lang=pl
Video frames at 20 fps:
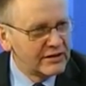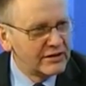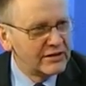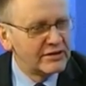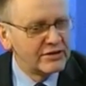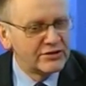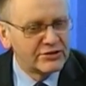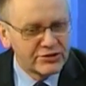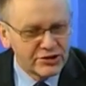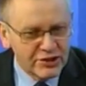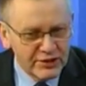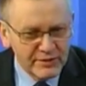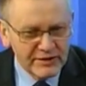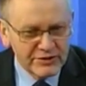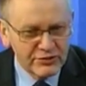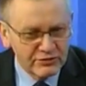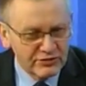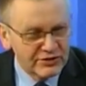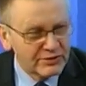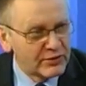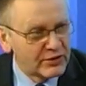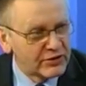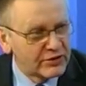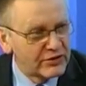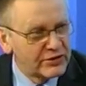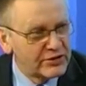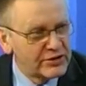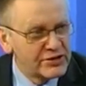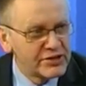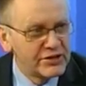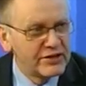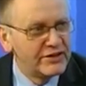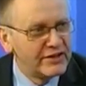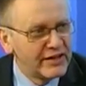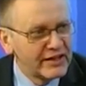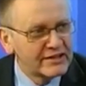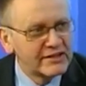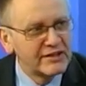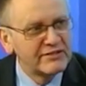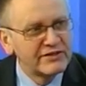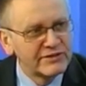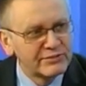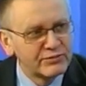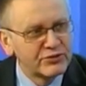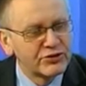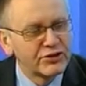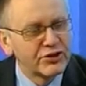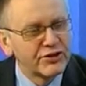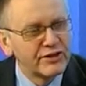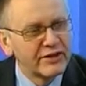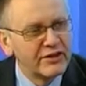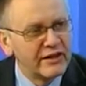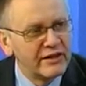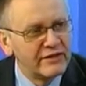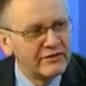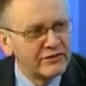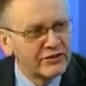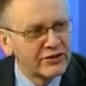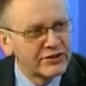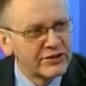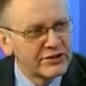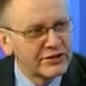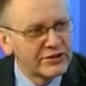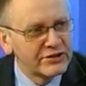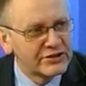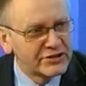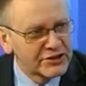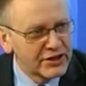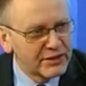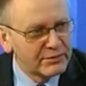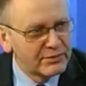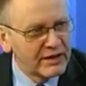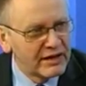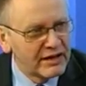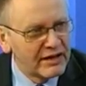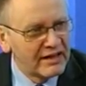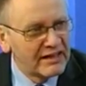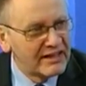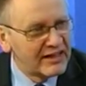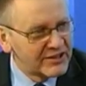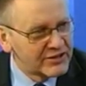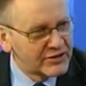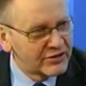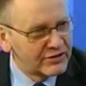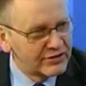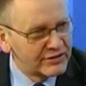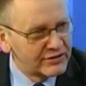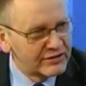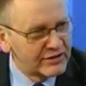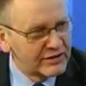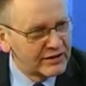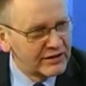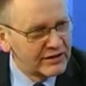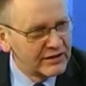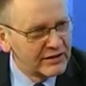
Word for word: Y, trzeba to uspokoić. Na te wzburzone wody trzeba lać oliwy.